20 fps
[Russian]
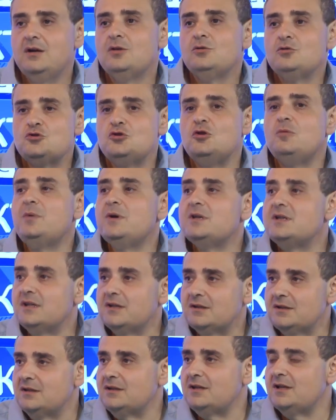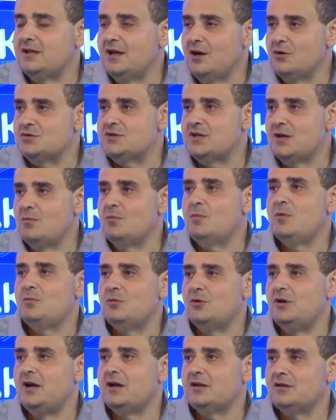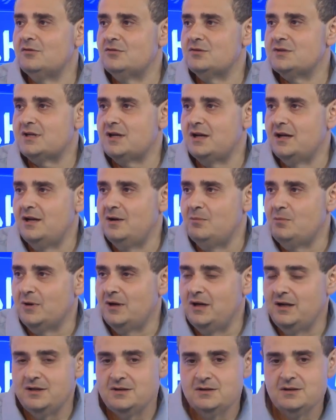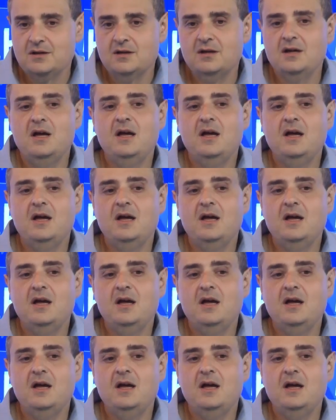ну что поделать, Нетаньяу самый популярный в Израиле политик.